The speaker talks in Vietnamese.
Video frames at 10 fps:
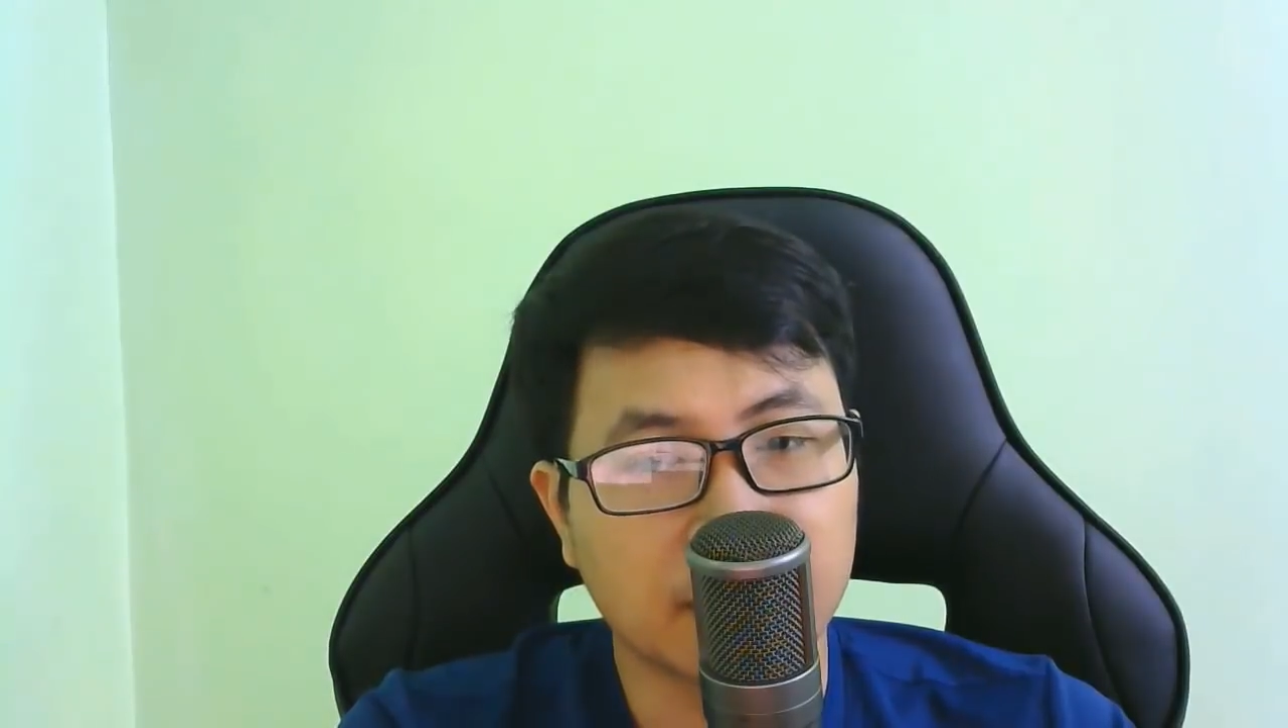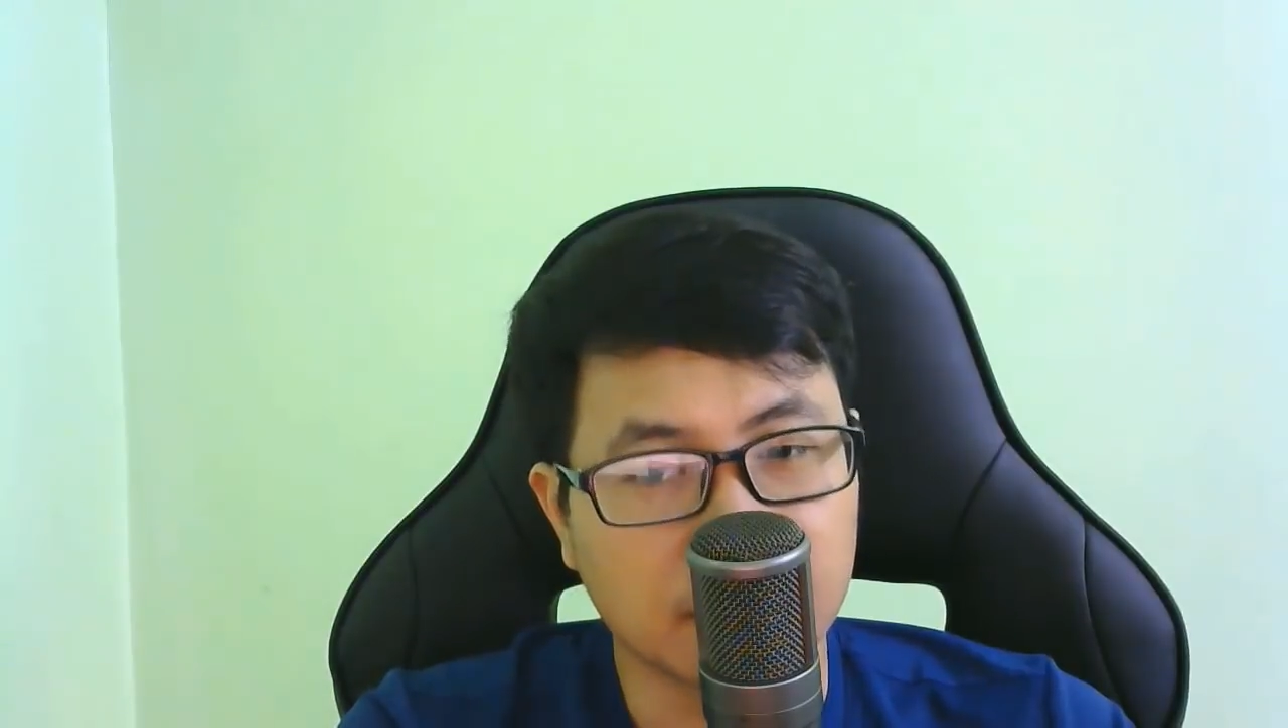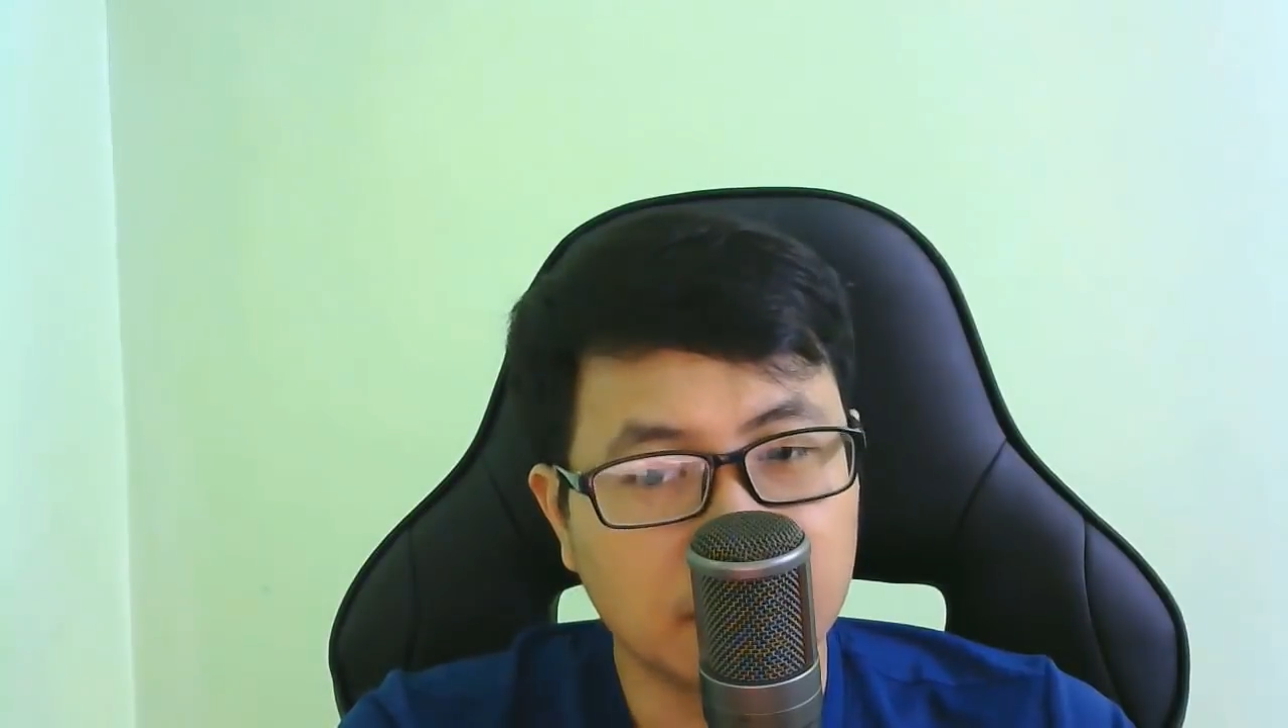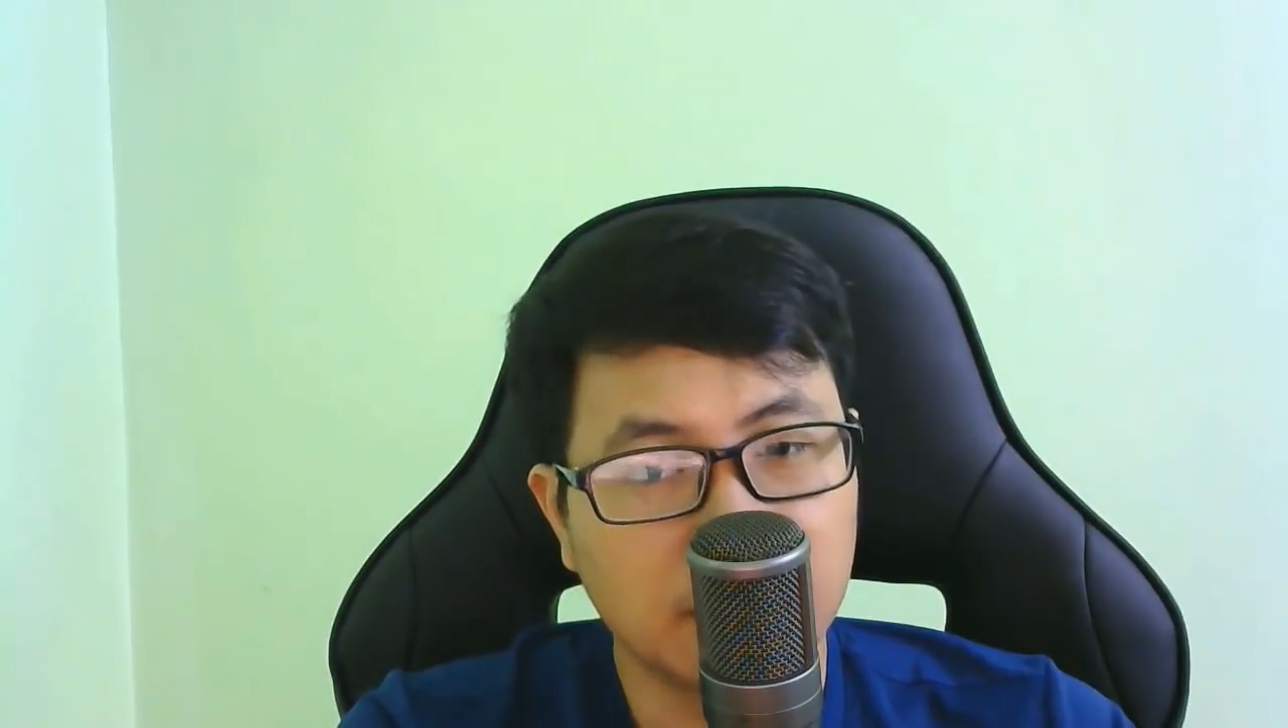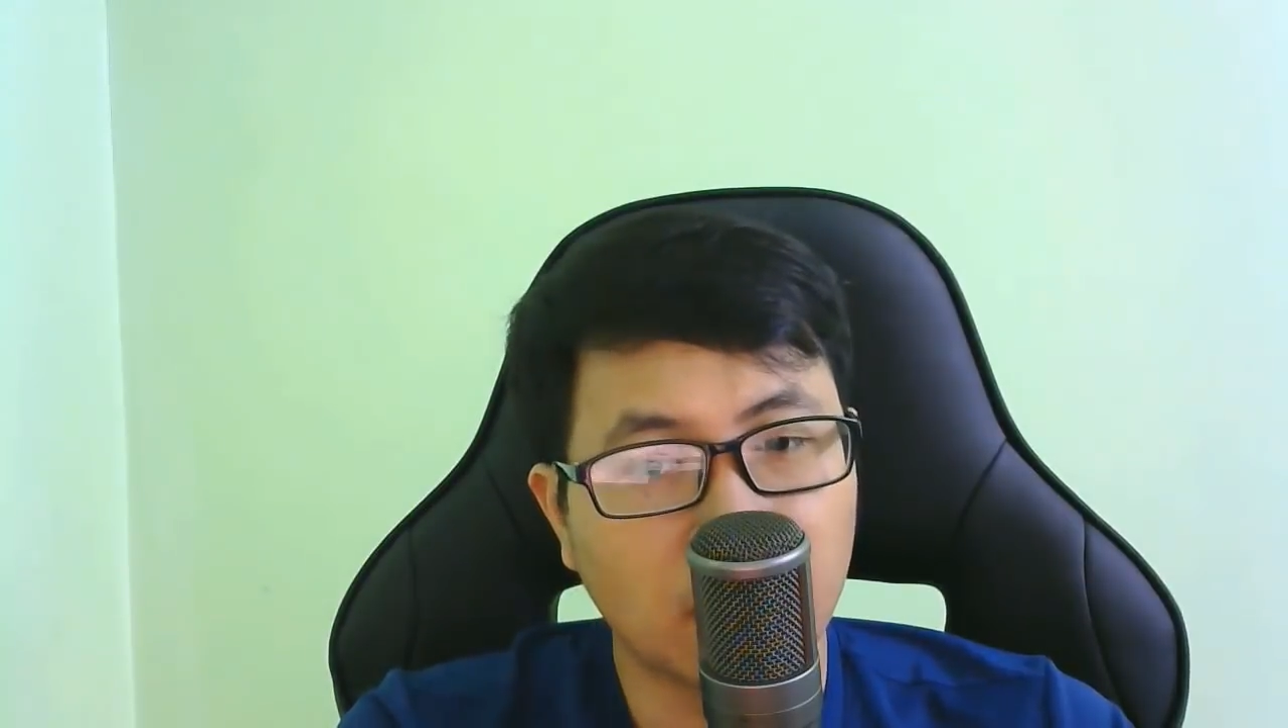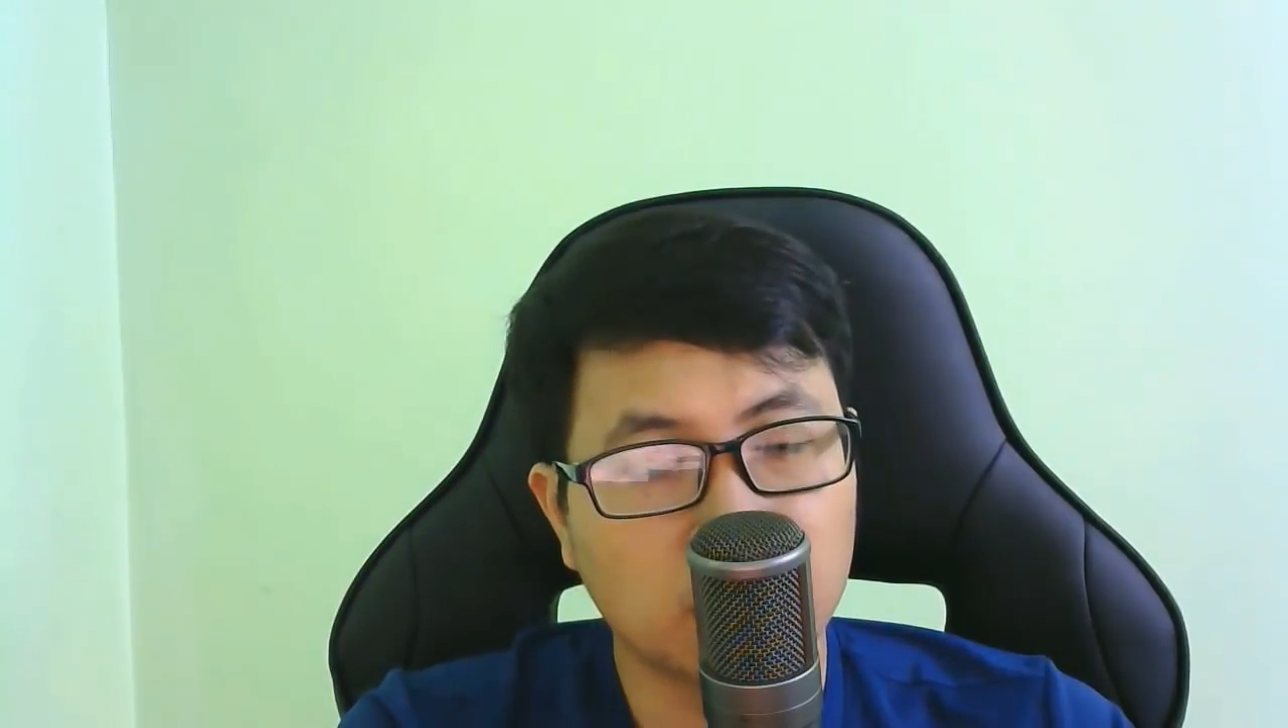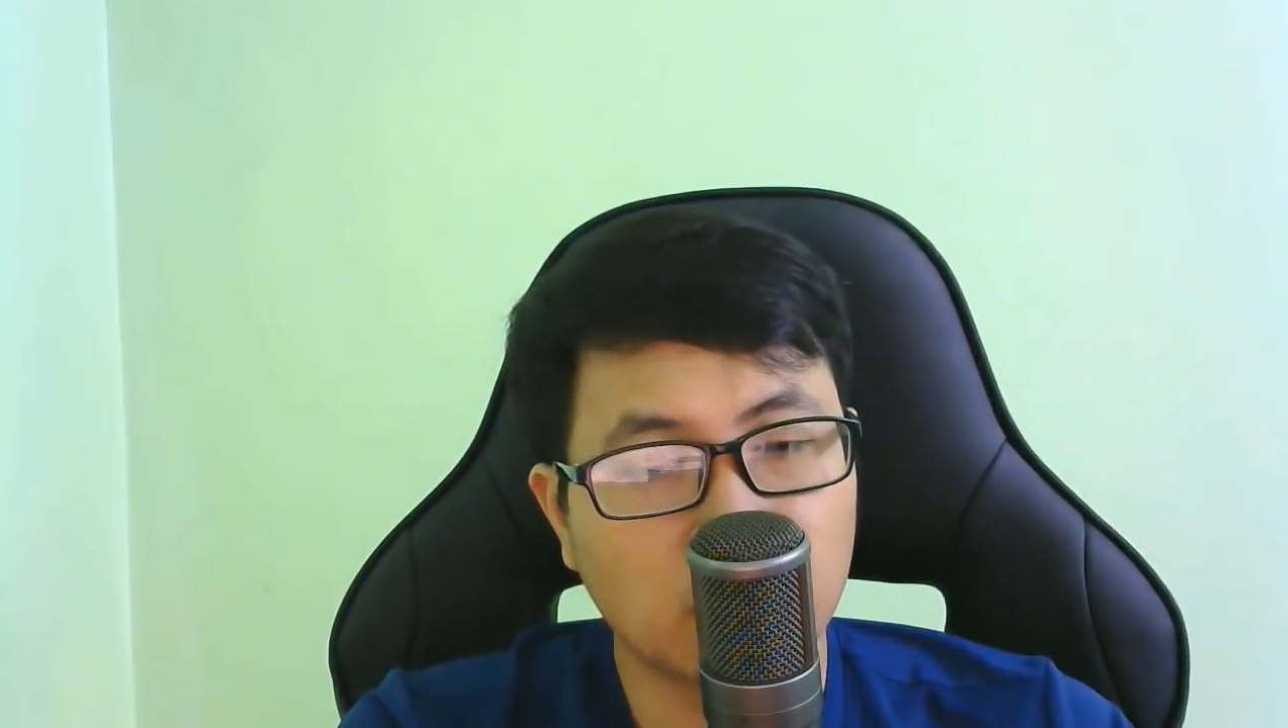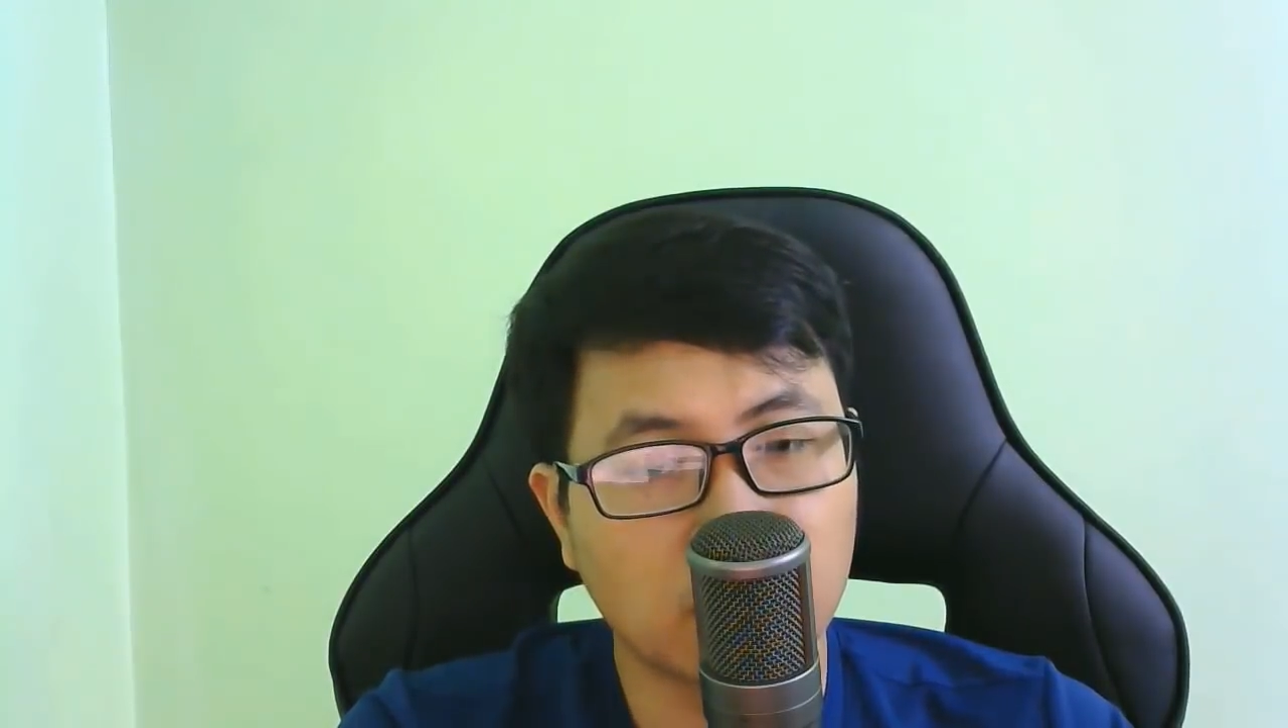thông đạo này